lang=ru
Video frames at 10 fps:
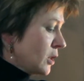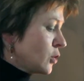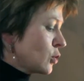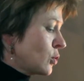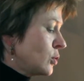
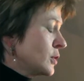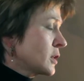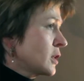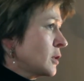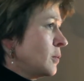и
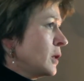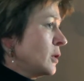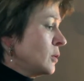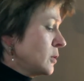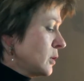чухонских
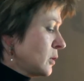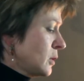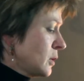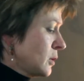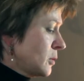болот –
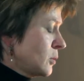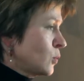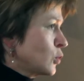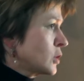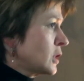
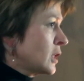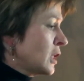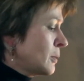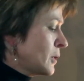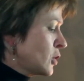
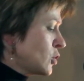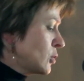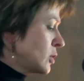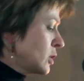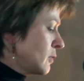пустыре
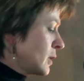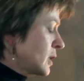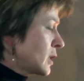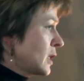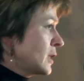
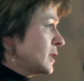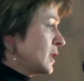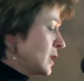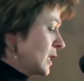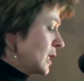обреченного
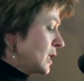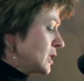града